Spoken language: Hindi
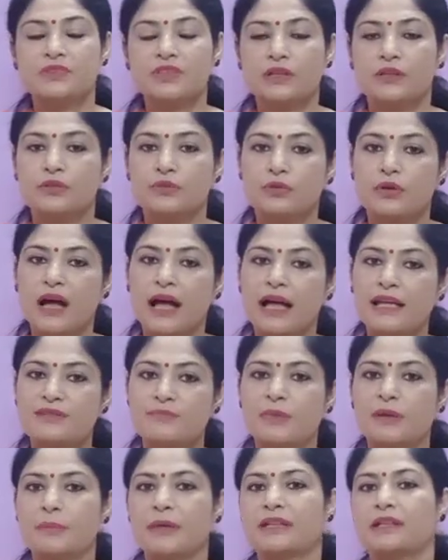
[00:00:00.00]
तो आज
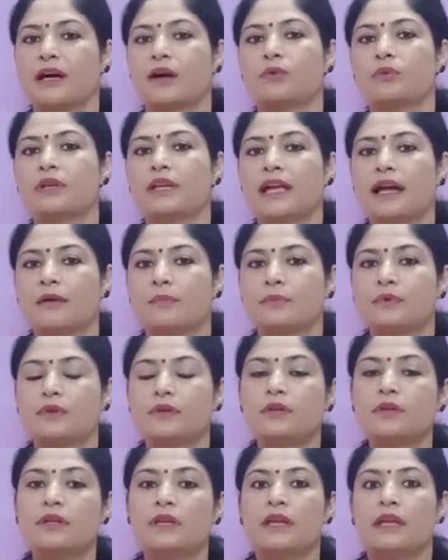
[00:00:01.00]
मैं बताऊंगी आपको
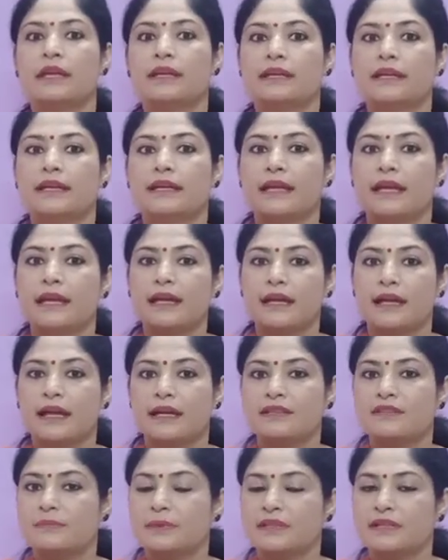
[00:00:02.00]
कि ये
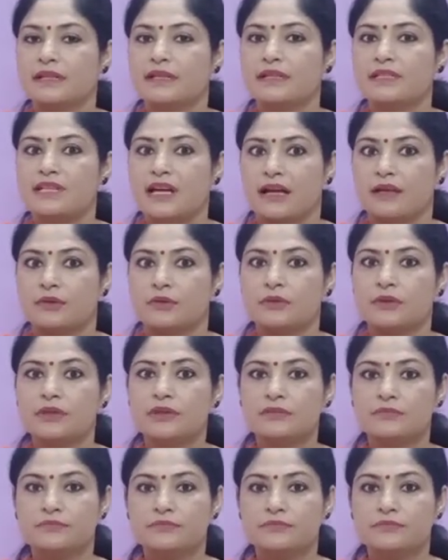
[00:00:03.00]
एक्टिवेटेड चारकोल